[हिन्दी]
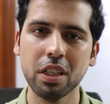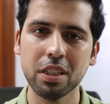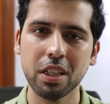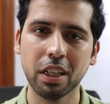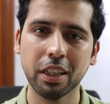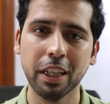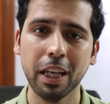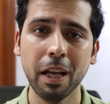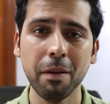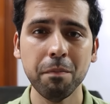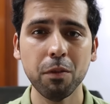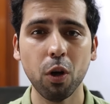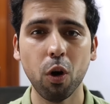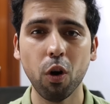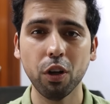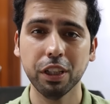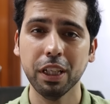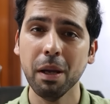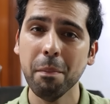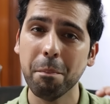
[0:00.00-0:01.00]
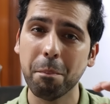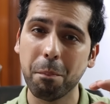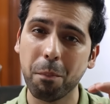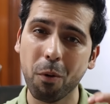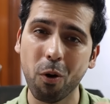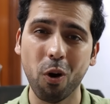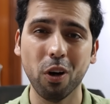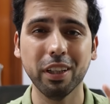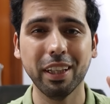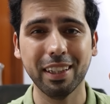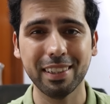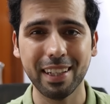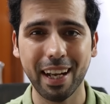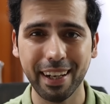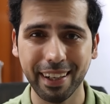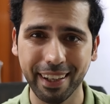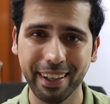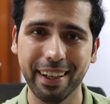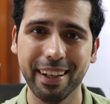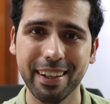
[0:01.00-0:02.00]
कर सकते हैं और ये बहुत
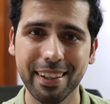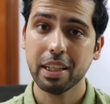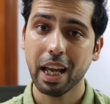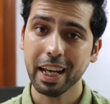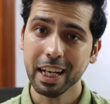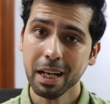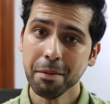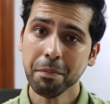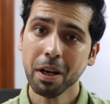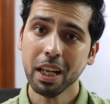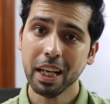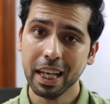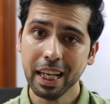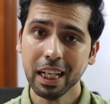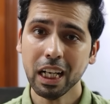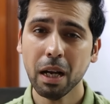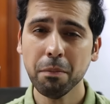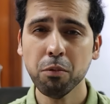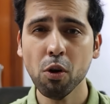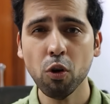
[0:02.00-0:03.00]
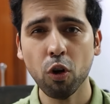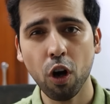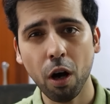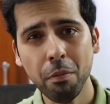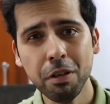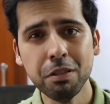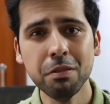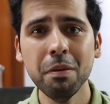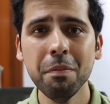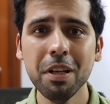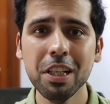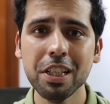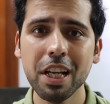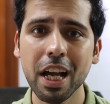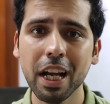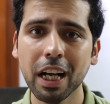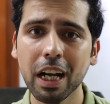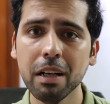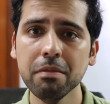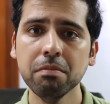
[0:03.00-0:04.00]
एक्साइटिंग है साइन अप का लिंक आपको कमेंट्स में मिल
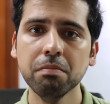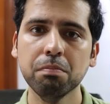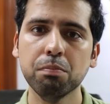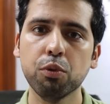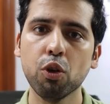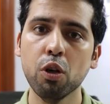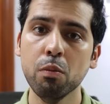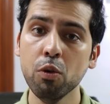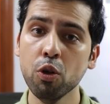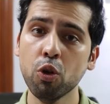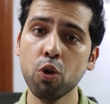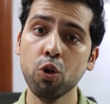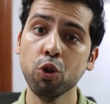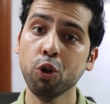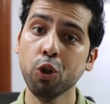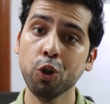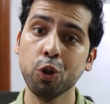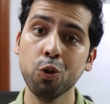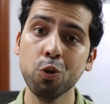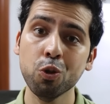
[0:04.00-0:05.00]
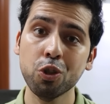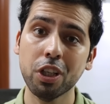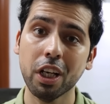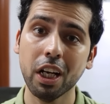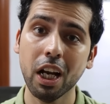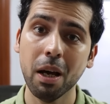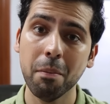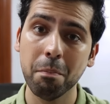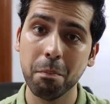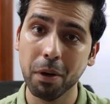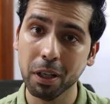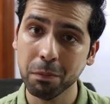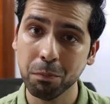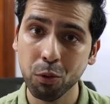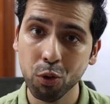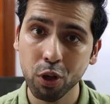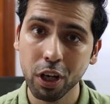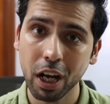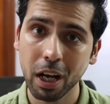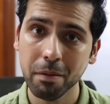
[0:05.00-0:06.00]
जाएगा प्रोमो कोड को यूज करना मत
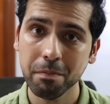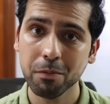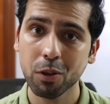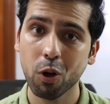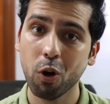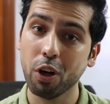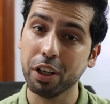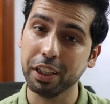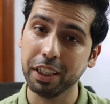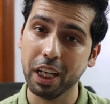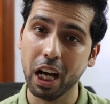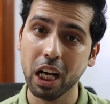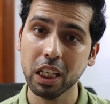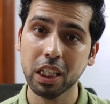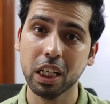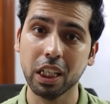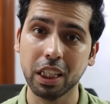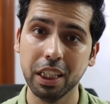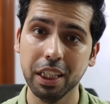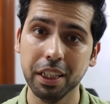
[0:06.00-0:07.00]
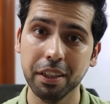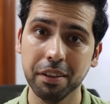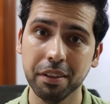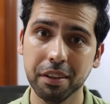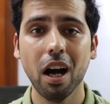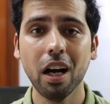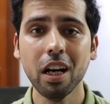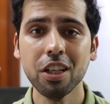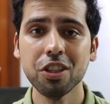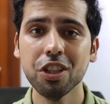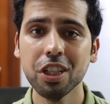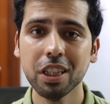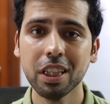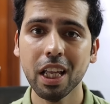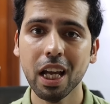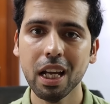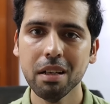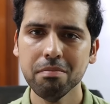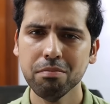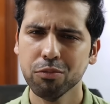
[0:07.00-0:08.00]
भूलना और याद रखिए अगर
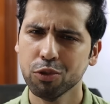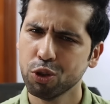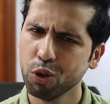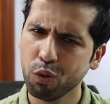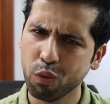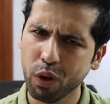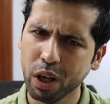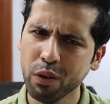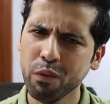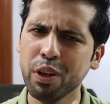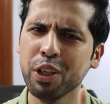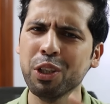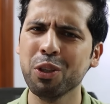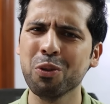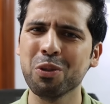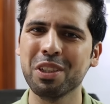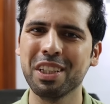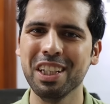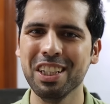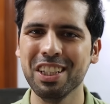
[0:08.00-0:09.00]
जीतना है तो वन वन यूज